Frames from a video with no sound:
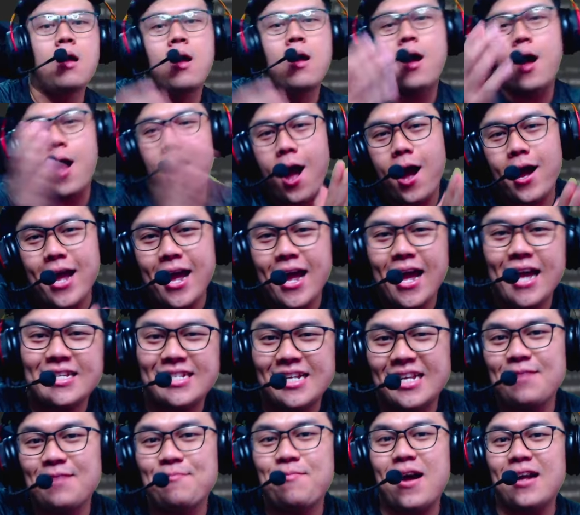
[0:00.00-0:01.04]
Oke guys,
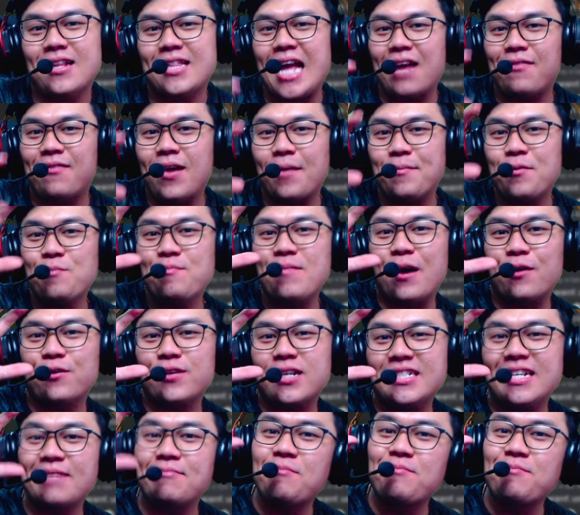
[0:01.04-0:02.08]
jadi Bang Dava Boom baru
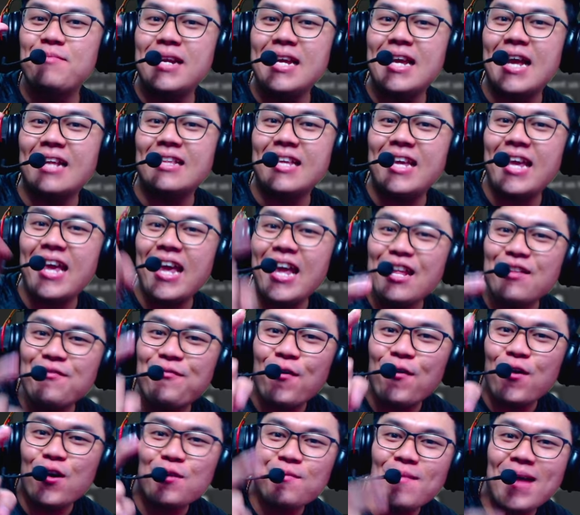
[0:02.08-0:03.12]
saja memberikan
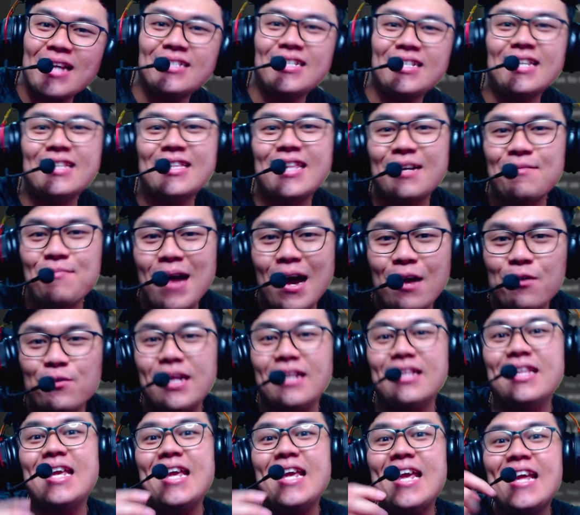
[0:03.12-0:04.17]
informasi terbaru
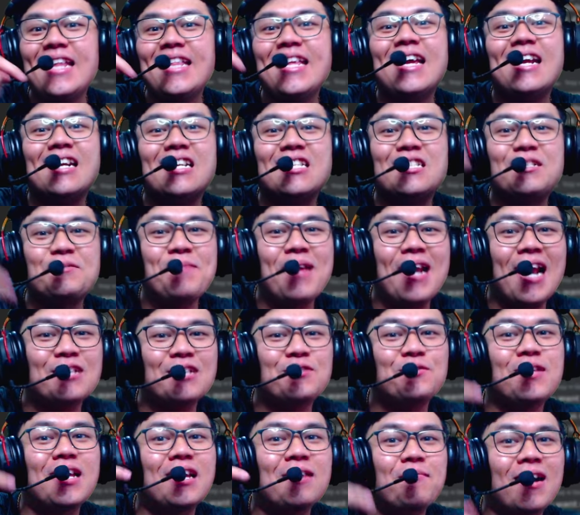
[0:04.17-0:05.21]
dan ini resmi
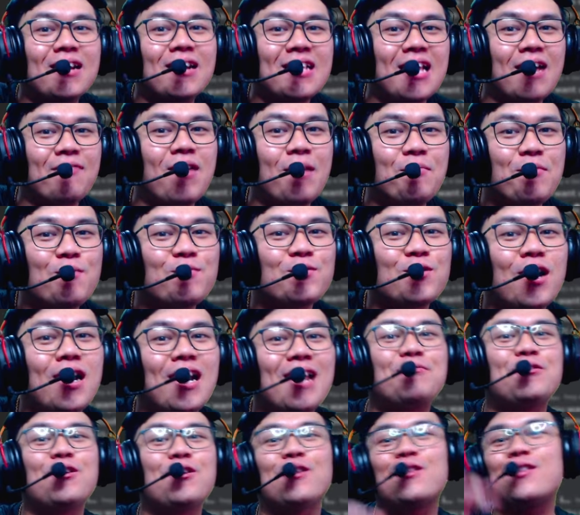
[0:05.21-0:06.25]
langsung dari Bang Dava Boom soal
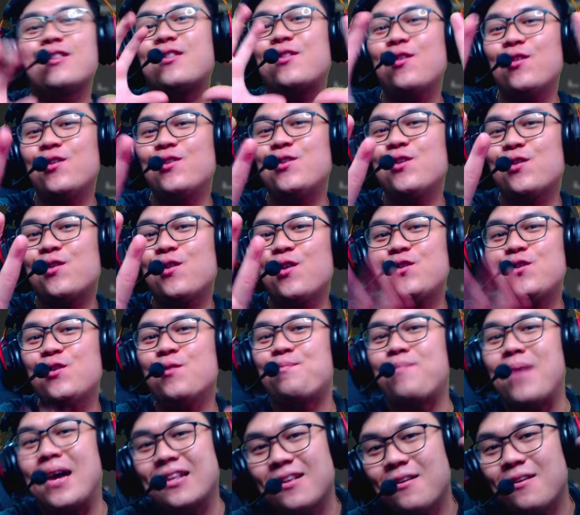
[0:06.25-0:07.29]
episode 77
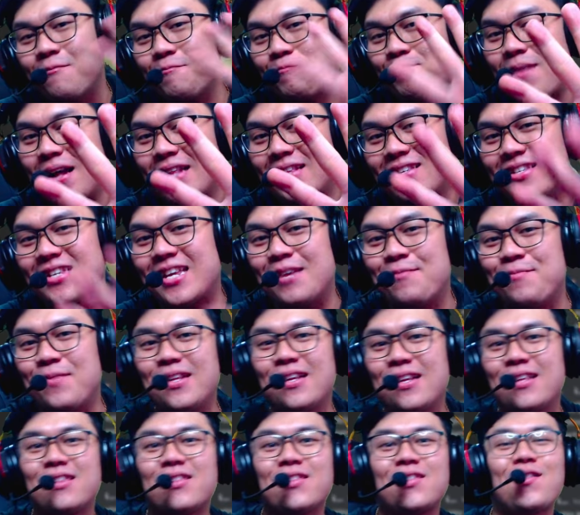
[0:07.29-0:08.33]
part 4
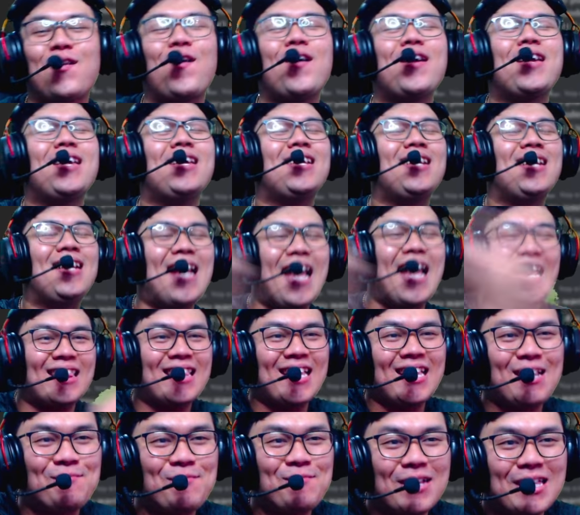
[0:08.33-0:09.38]
Skibidi Toilet ya
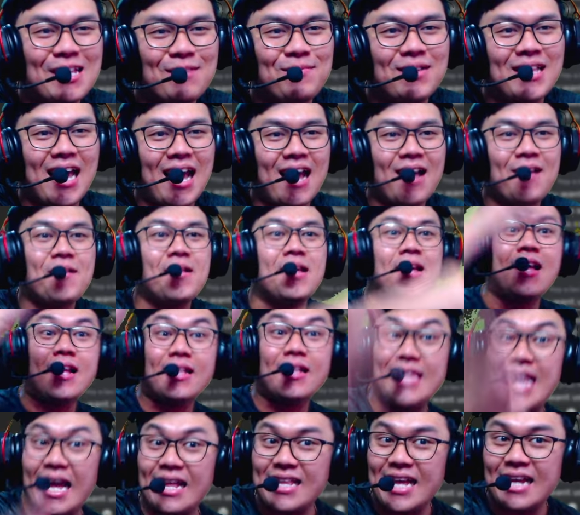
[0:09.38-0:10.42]
teman-teman ya.
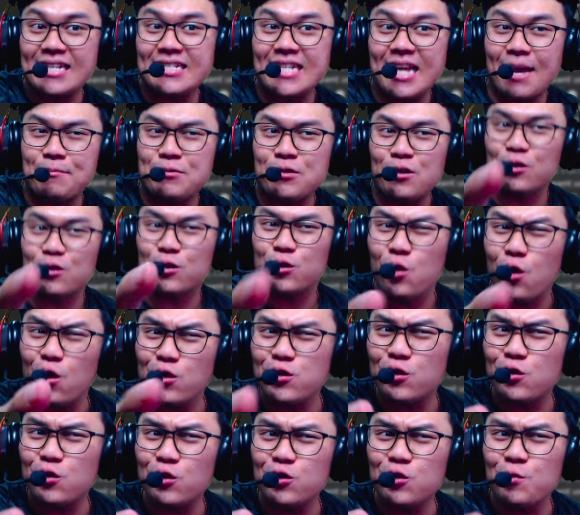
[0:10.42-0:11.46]
Dan guys, episode
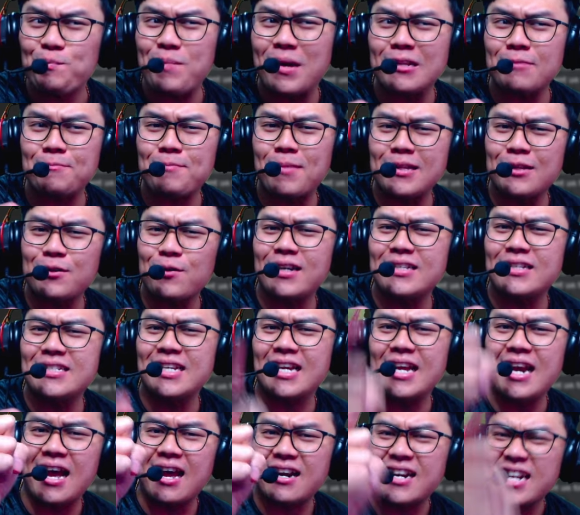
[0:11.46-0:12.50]
77 part 4 itu akan
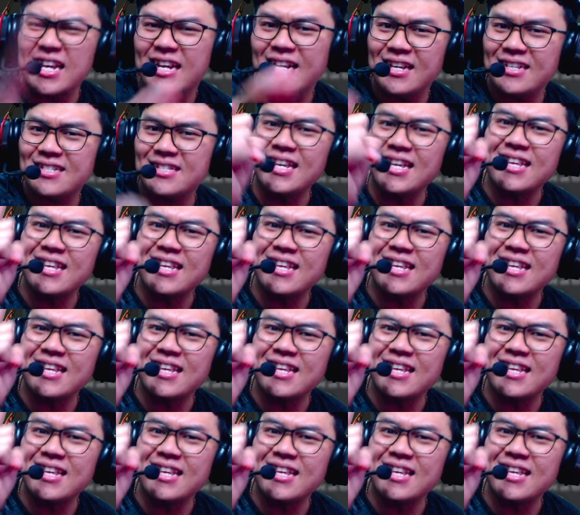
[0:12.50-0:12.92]
segera rilis di